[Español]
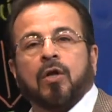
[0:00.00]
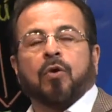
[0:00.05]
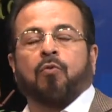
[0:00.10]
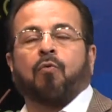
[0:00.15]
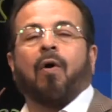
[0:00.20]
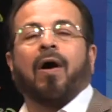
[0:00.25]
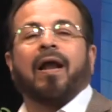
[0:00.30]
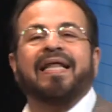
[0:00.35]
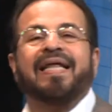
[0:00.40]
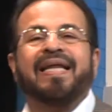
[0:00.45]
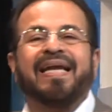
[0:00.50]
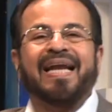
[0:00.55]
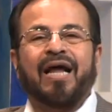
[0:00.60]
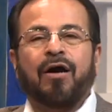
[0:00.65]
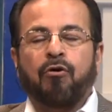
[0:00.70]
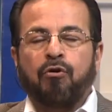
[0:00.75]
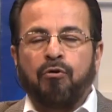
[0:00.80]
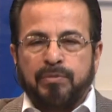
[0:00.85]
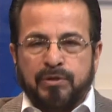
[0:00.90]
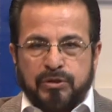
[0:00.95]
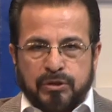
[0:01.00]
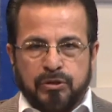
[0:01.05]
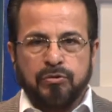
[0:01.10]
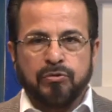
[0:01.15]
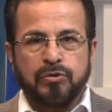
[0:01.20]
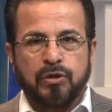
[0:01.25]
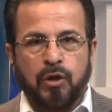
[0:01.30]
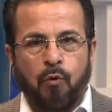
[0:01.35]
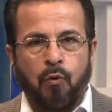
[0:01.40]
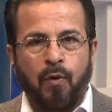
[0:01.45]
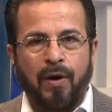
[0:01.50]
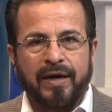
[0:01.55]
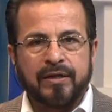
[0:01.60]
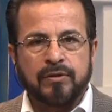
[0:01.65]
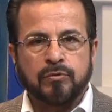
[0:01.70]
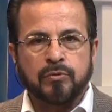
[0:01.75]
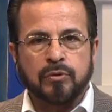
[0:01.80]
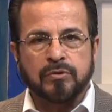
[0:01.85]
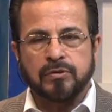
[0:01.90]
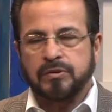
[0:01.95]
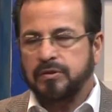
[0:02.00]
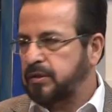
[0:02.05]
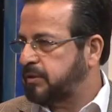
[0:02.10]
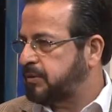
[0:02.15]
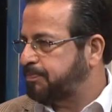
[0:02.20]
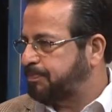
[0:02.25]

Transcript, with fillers: ¿Cuál era la comisión de Juan entonces?